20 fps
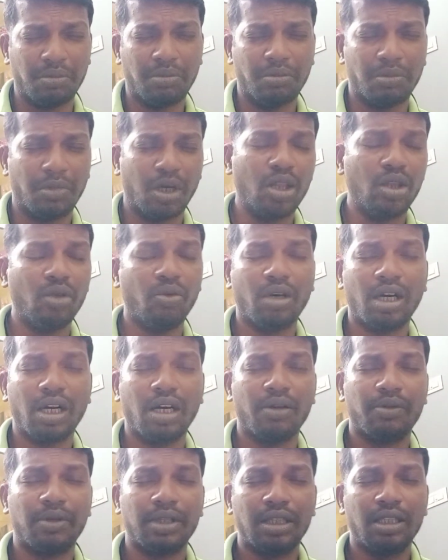
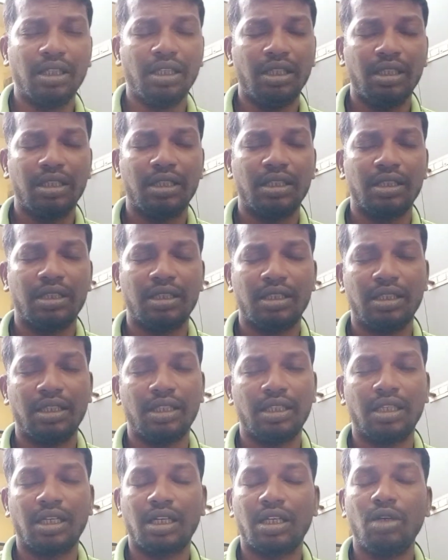மருத்துவர்களை வந்து
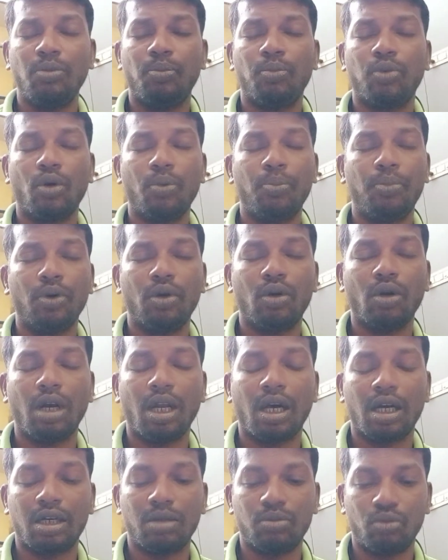இதற்கு
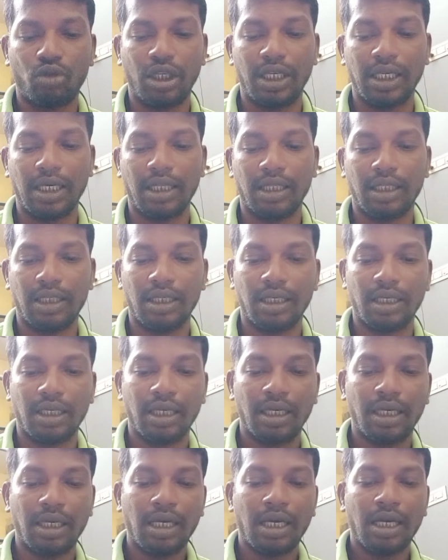பொறுப்புக்குள்ளாக்க முடியாது
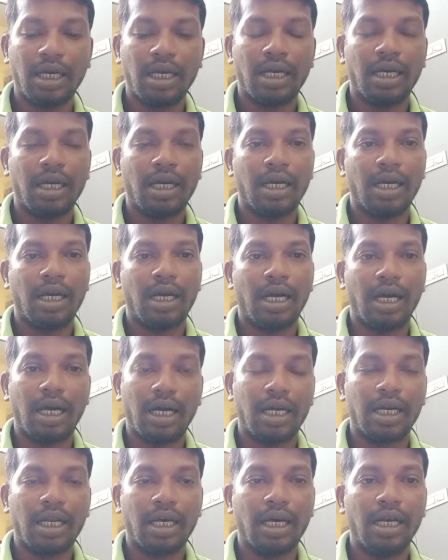
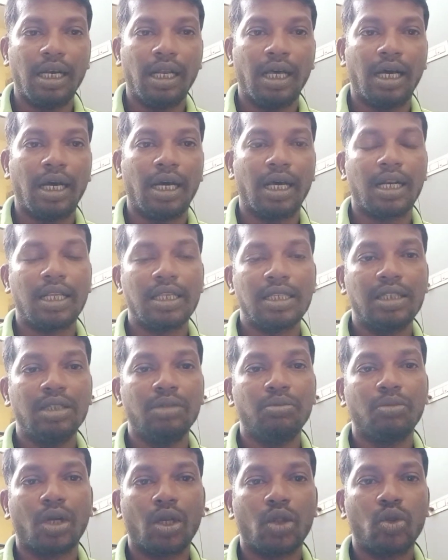ஆனால் அரசு
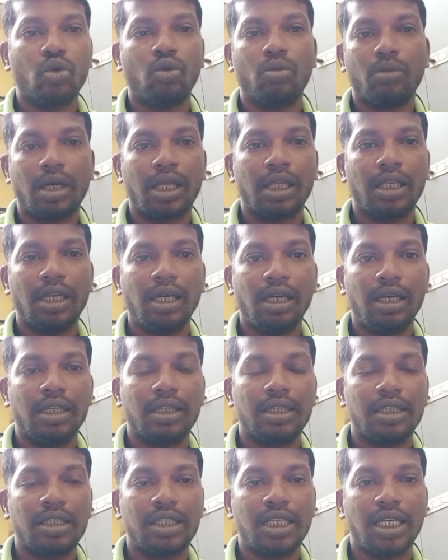மருத்துவமனையில்
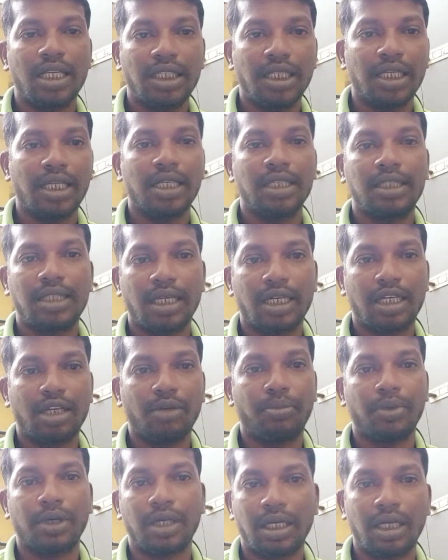சிகிச்சைக்கு
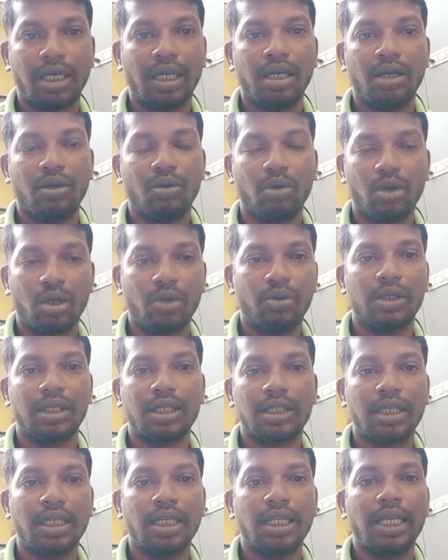சேர்க்கப்பட்ட
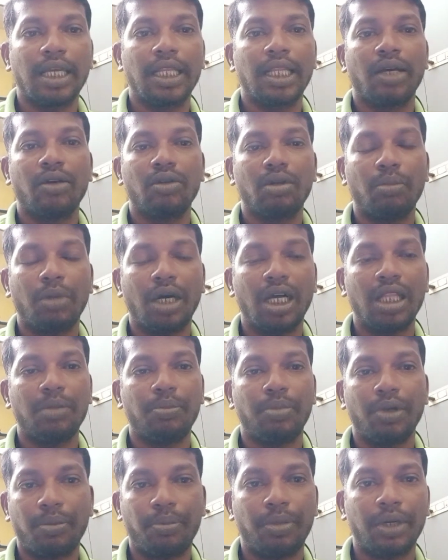ஒருவருக்கு ஏதாவது
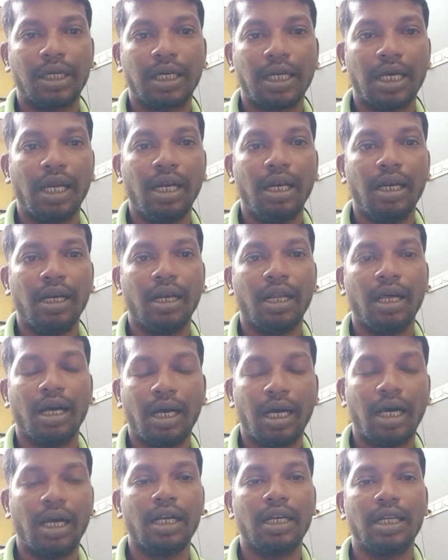பாதிப்பு ஏற்பட்டால்
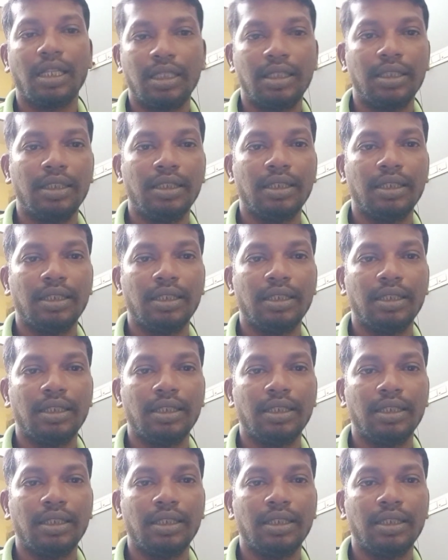அல்லது